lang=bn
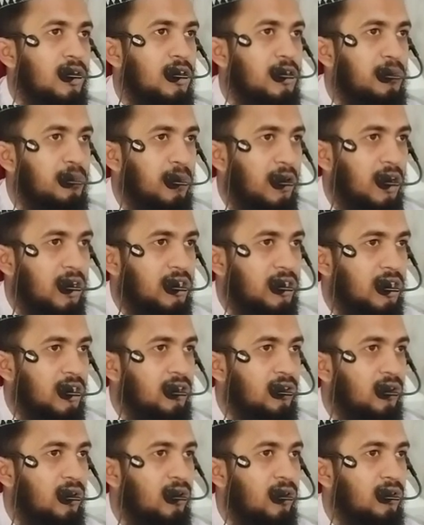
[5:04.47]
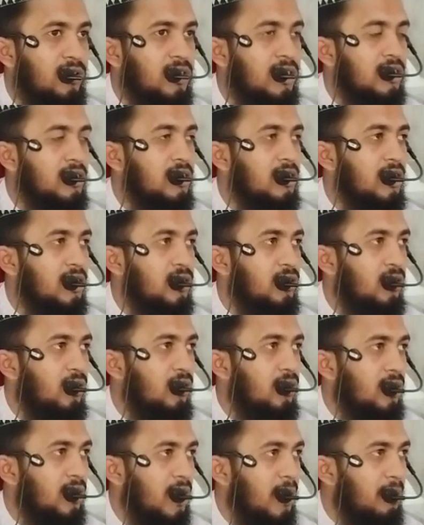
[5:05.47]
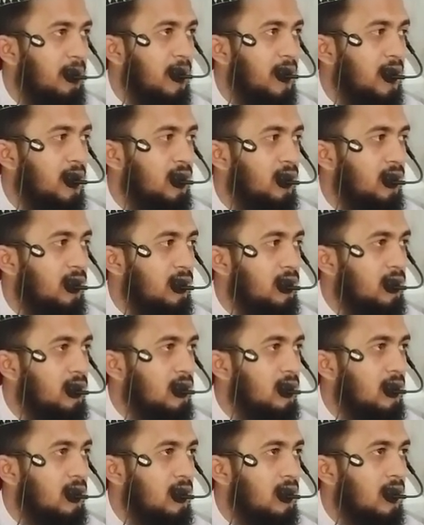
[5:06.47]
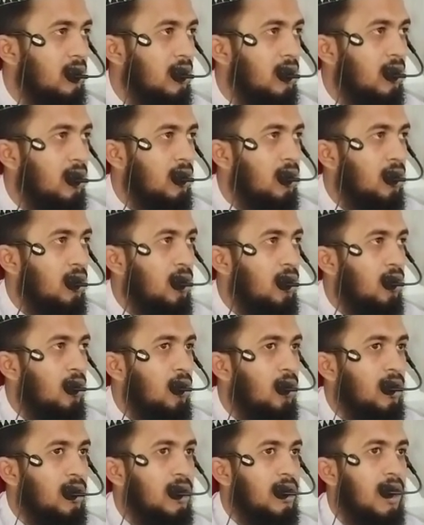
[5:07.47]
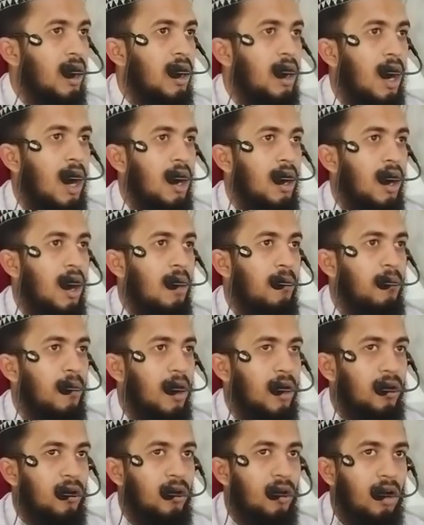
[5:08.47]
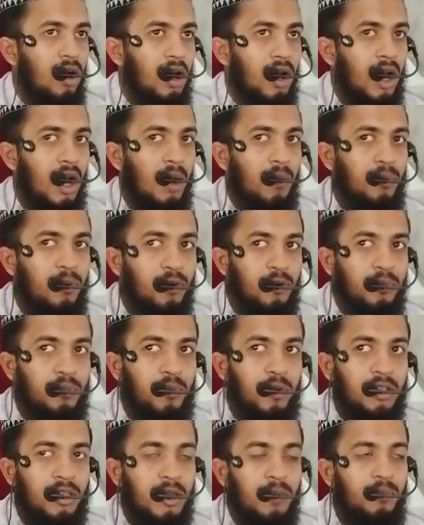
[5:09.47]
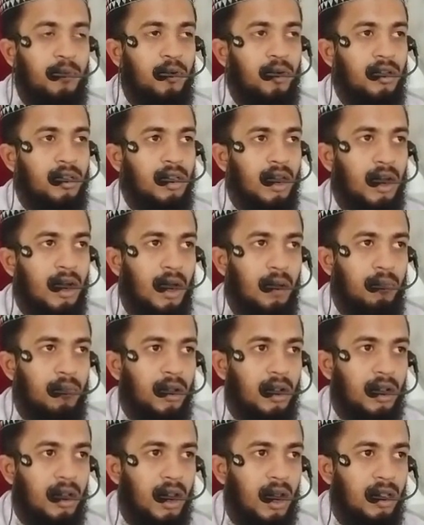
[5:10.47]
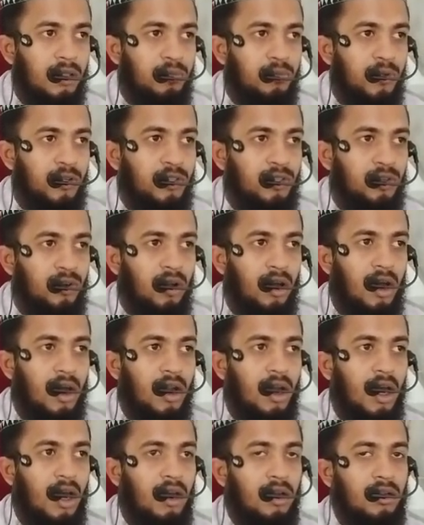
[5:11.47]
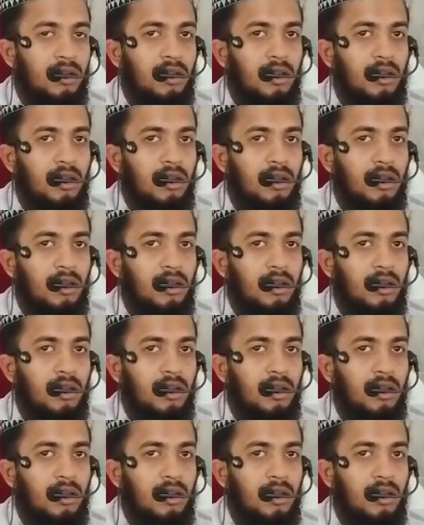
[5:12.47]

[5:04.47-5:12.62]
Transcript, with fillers: নিষ্পেষিত নির্জিত নিবৃত অধিকার হারা ভাগ্যহারা ফুটপথে পড়ে থাকা বস্ত্র বস্ত্রহারা